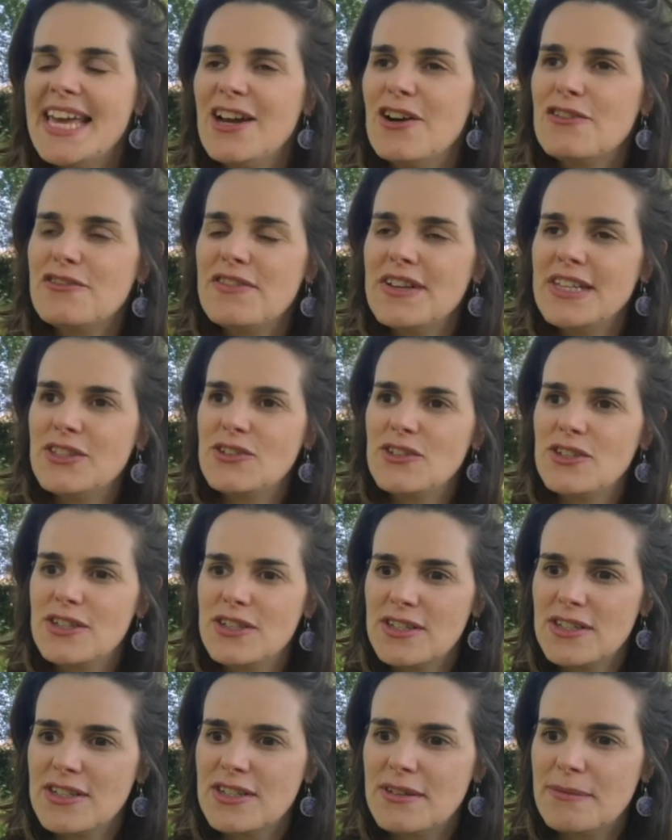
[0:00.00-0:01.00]
et en fait,
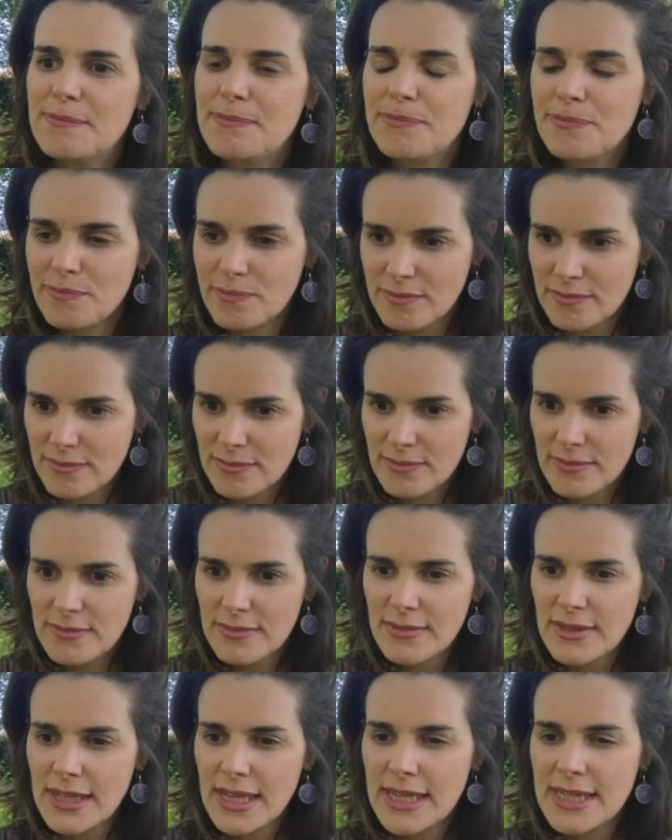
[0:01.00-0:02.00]
euh,
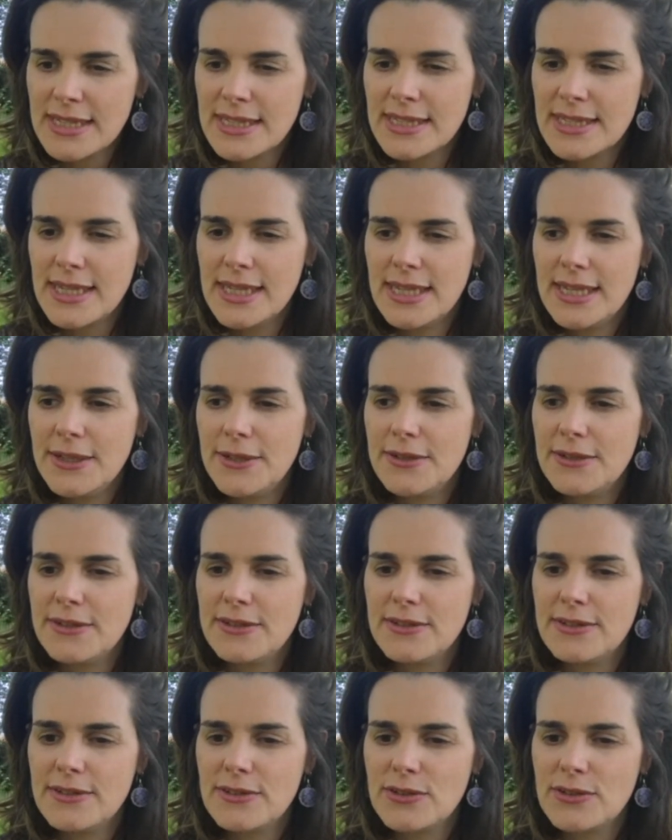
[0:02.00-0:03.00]

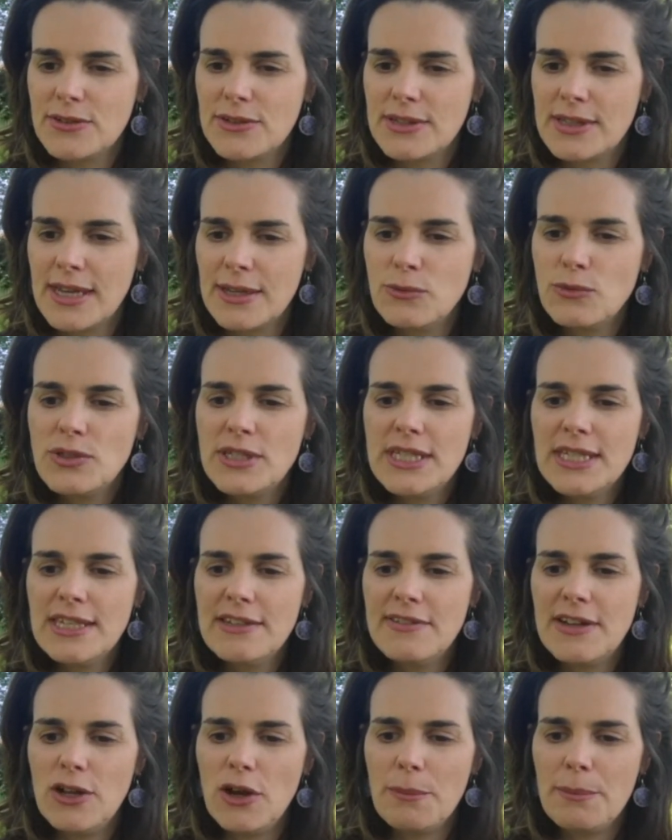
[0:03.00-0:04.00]
euh, c'est un outil
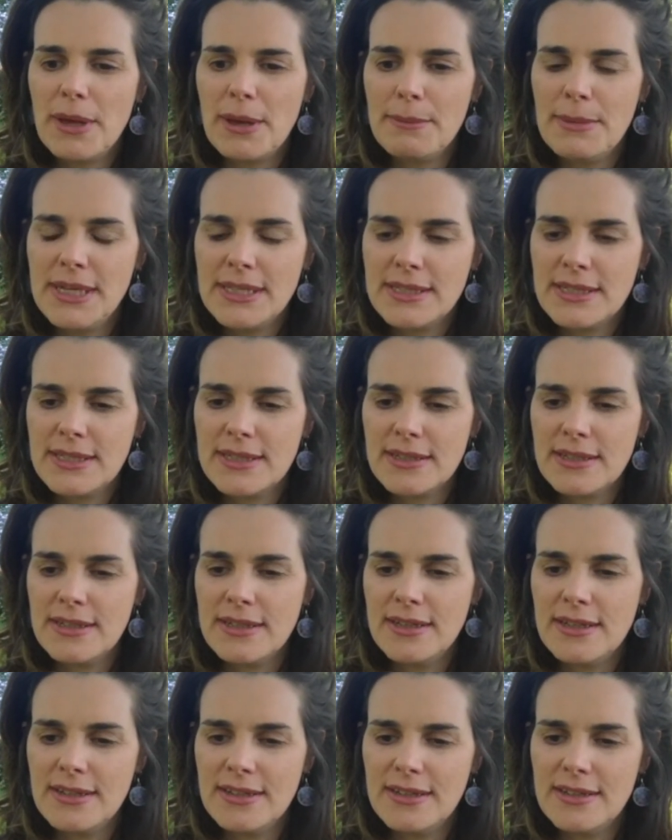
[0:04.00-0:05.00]
qui va leur permettre
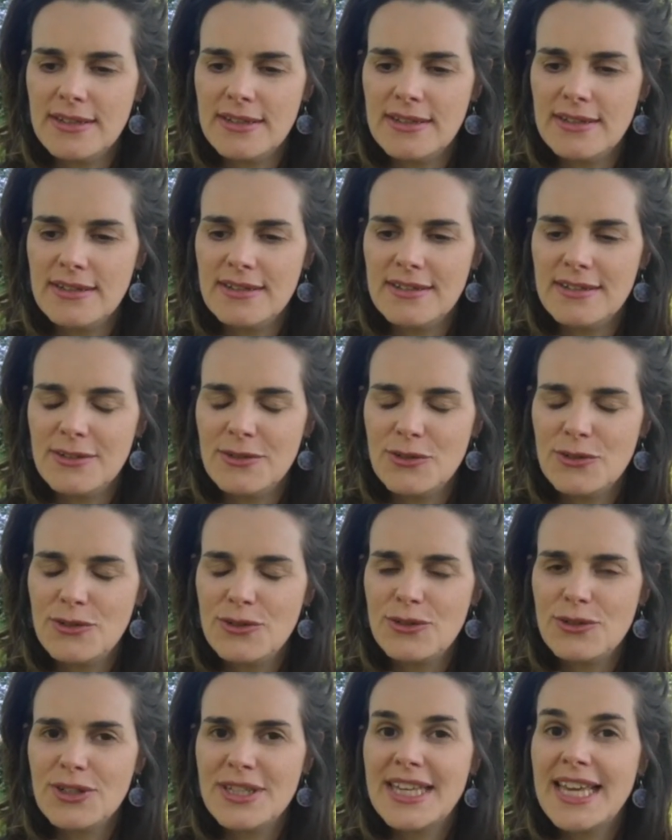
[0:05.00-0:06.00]

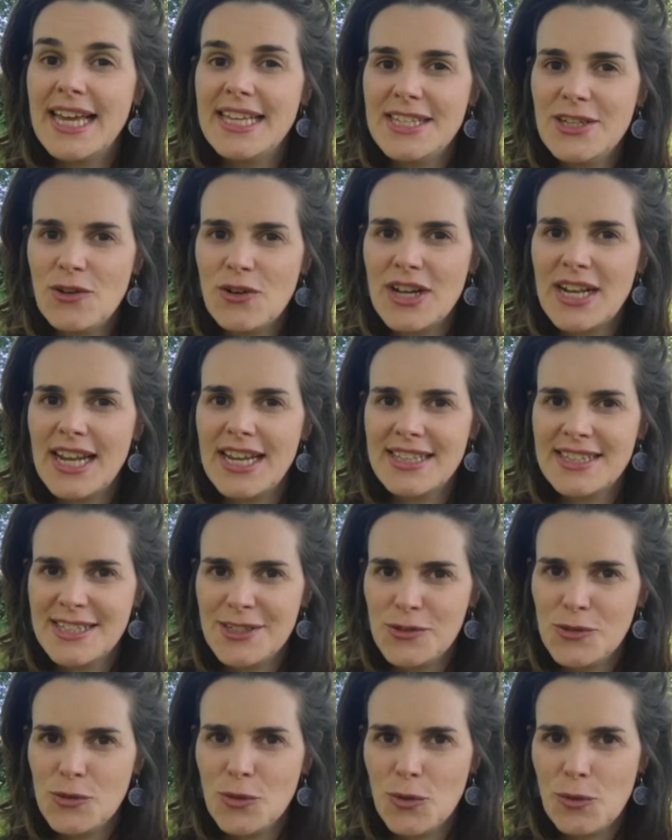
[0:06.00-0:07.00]
de gagner en
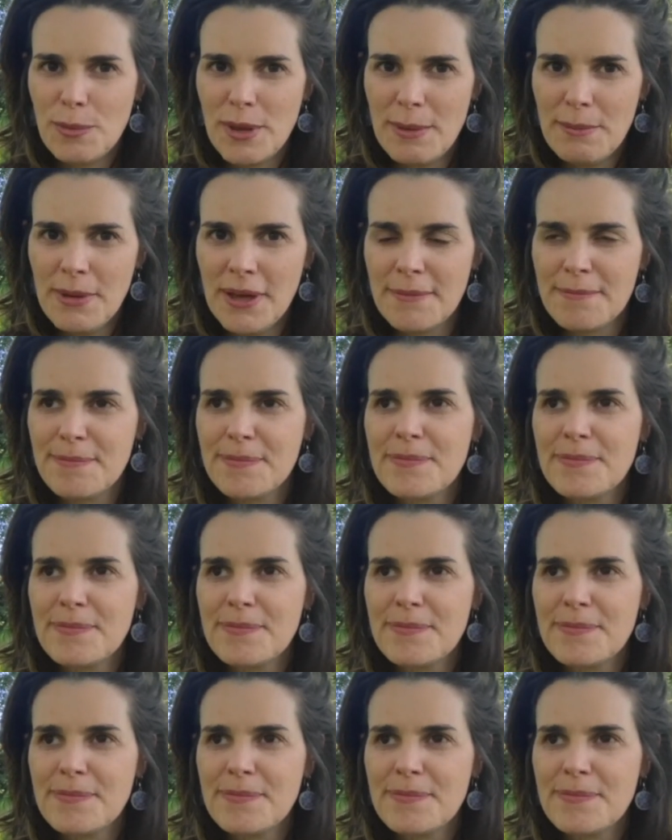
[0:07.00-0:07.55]
clarté sur eux-mêmes,